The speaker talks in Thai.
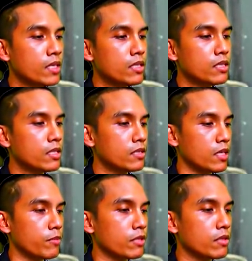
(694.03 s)
จริงๆสี
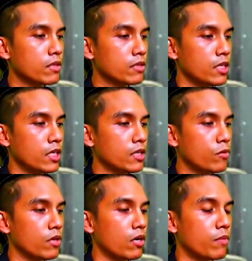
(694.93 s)
มันก็สีไอ้
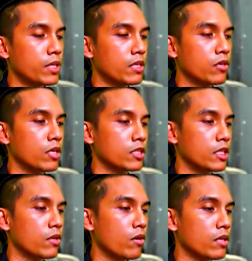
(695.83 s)
ตัวรองพื้นก่อนสี
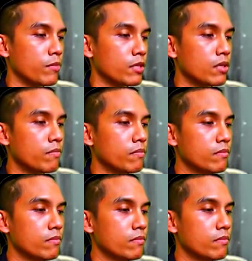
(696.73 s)
ทองเนี่ยมันก็